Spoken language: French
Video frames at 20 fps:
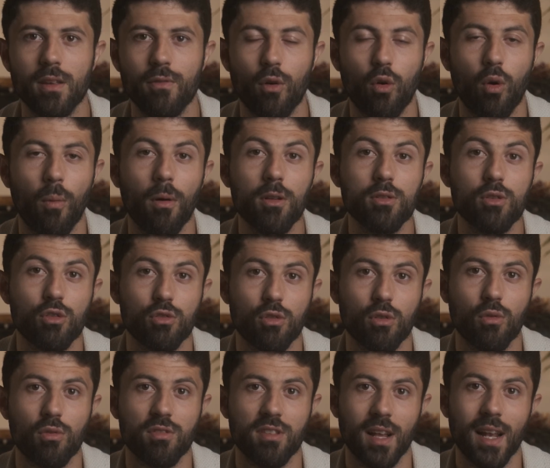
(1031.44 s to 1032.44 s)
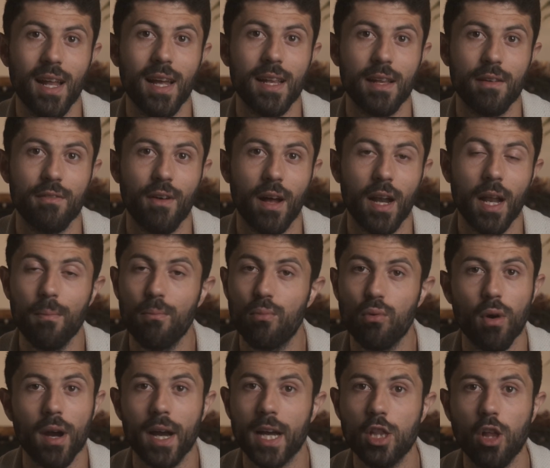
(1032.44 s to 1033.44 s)
Il faut comprendre que ce conseil-là, il est valable
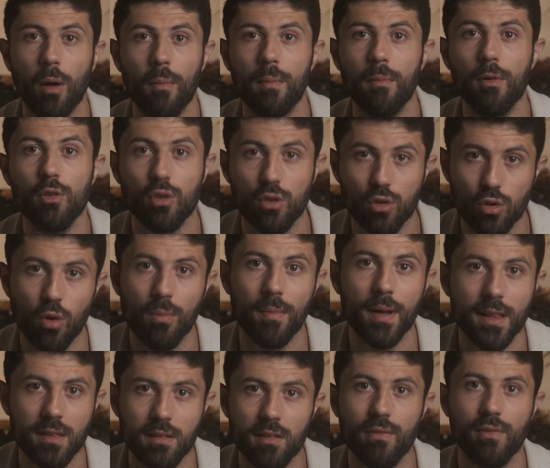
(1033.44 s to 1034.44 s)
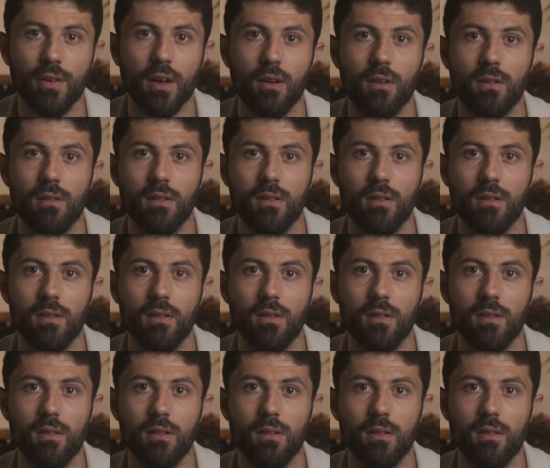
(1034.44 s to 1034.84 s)
pour énormément de domaines différents.